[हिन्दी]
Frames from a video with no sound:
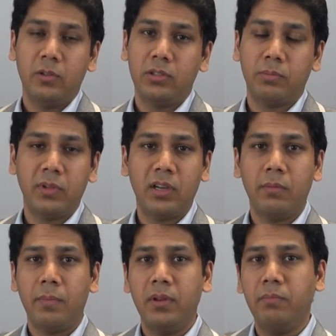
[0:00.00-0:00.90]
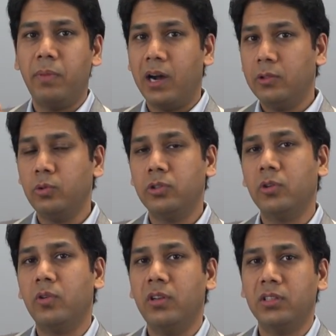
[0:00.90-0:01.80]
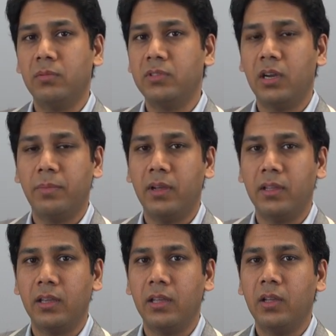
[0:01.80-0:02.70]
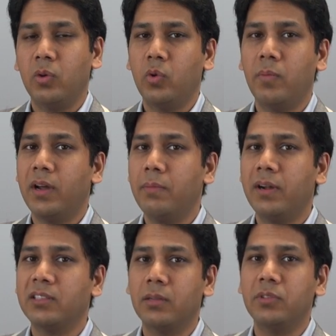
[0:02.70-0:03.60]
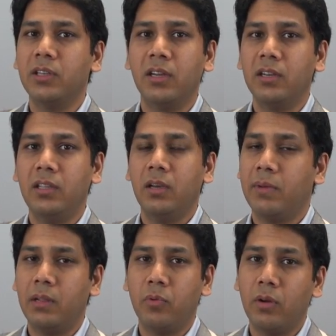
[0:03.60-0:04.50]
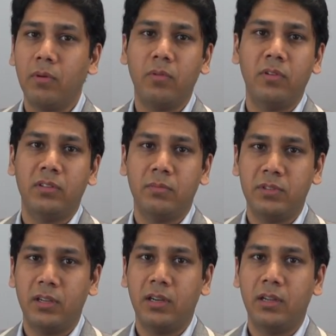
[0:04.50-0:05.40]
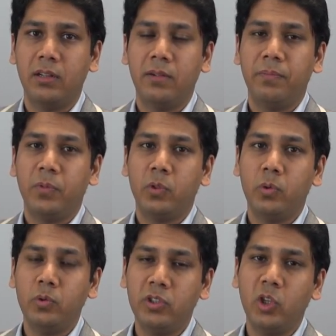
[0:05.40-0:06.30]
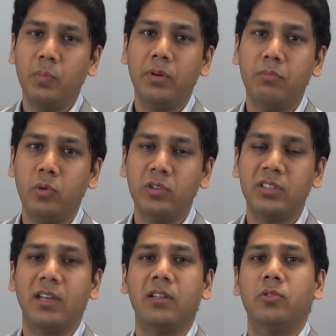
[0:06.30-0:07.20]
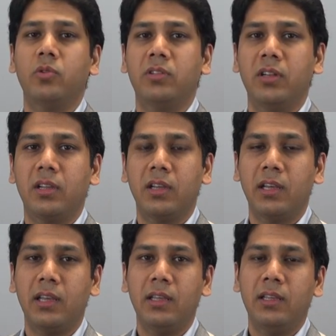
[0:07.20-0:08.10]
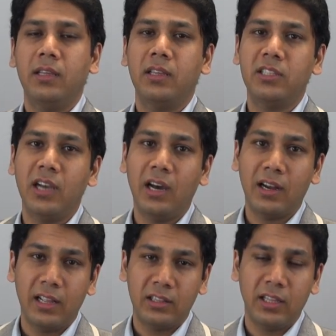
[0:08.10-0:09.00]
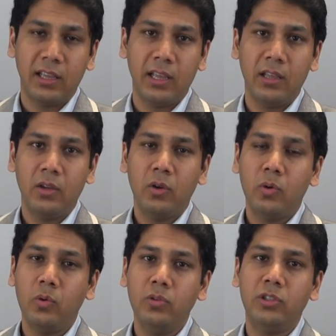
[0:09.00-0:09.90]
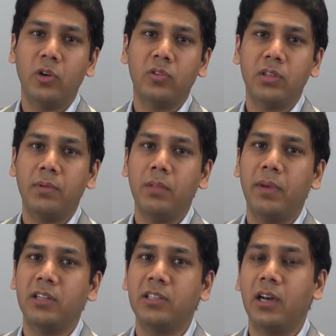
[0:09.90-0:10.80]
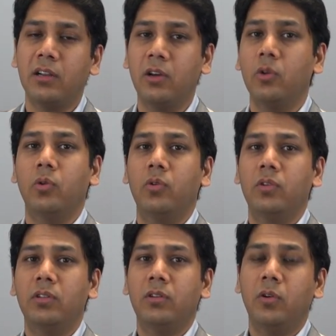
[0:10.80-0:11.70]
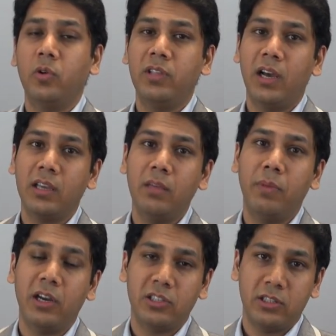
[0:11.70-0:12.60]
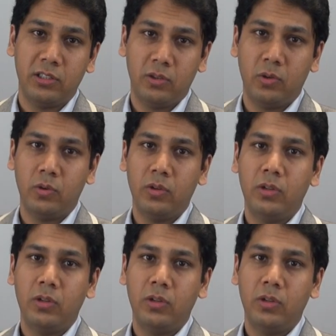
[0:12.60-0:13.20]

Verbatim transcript: जब तक हम अपनी बात दूसरे को नहीं समझा पाएंगे वो हमारी बात समझेगा नहीं हमारी प्रॉब्लम को नहीं समझेगा तो उसके ऊपर बहुत ज़्यादा जोर दे रखा है कि जहाँ रहते हैं उन जड़ों से अपनी पहचान करो और यहाँ की भाषा सीखो